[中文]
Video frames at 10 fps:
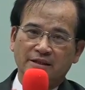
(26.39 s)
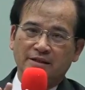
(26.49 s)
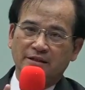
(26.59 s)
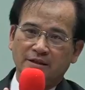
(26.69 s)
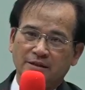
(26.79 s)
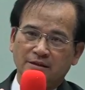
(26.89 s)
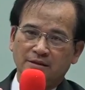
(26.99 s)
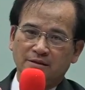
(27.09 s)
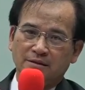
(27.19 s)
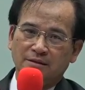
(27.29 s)
整
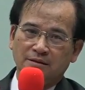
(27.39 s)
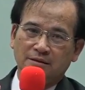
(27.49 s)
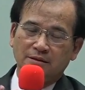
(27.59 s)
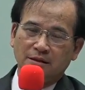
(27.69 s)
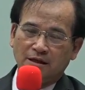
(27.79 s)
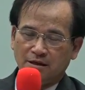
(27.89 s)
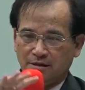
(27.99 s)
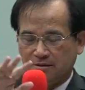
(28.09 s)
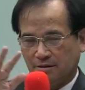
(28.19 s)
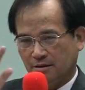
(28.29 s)
个，
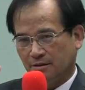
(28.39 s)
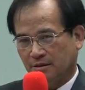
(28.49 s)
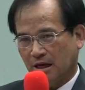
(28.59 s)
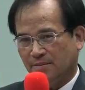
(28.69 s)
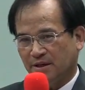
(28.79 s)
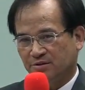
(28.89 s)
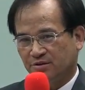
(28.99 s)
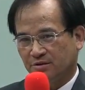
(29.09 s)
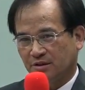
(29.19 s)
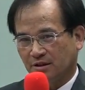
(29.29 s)
呃。台北
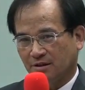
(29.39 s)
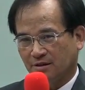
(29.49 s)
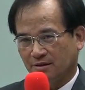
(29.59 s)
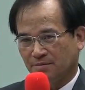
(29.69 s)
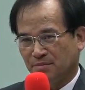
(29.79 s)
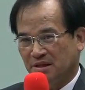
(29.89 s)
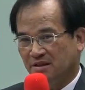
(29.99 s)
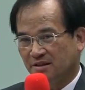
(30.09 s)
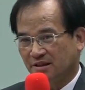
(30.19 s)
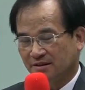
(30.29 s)
市的民
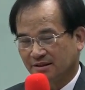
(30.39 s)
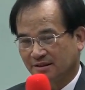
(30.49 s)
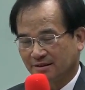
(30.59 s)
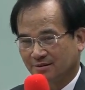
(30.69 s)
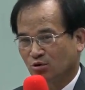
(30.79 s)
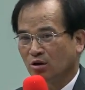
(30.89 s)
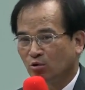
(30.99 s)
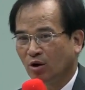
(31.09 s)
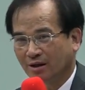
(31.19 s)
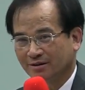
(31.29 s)
意的这个状
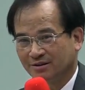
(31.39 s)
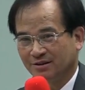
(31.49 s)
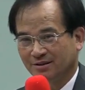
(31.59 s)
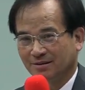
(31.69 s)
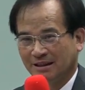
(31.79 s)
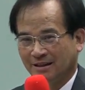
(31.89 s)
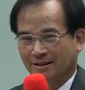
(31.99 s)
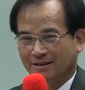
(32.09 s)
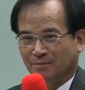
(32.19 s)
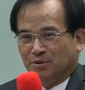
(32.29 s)
况，其实
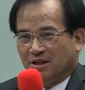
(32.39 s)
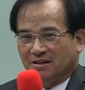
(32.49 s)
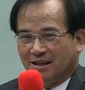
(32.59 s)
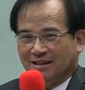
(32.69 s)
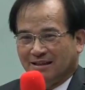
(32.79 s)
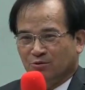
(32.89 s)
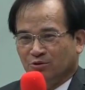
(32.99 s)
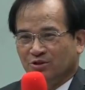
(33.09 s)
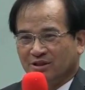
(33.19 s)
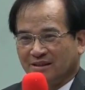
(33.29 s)
也不像大家
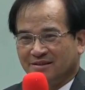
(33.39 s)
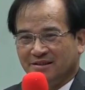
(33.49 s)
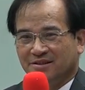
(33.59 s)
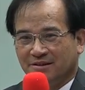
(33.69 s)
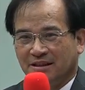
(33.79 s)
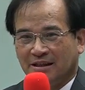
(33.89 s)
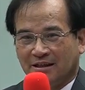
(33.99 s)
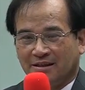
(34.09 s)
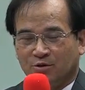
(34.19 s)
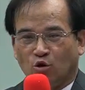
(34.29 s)
过去想。其实
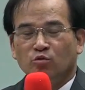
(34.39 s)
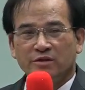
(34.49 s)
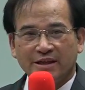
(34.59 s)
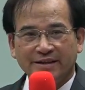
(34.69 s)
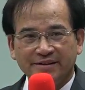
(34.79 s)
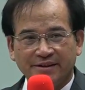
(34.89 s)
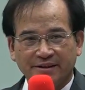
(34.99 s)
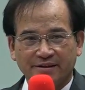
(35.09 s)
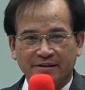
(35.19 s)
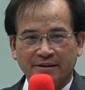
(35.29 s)
中间
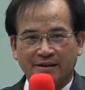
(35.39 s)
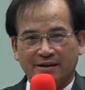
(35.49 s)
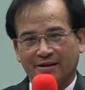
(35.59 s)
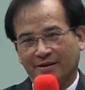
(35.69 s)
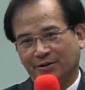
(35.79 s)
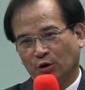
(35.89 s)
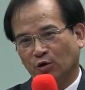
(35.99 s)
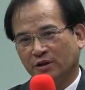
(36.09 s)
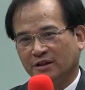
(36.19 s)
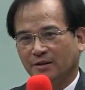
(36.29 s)
的呃
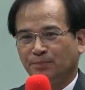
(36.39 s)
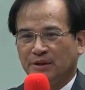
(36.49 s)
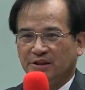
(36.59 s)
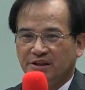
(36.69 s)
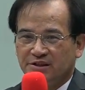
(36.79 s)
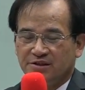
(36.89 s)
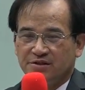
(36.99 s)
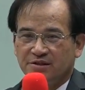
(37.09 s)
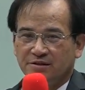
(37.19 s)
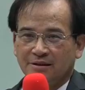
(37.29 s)
有理的比例其
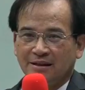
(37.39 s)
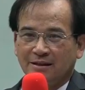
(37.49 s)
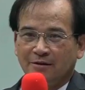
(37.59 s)
实是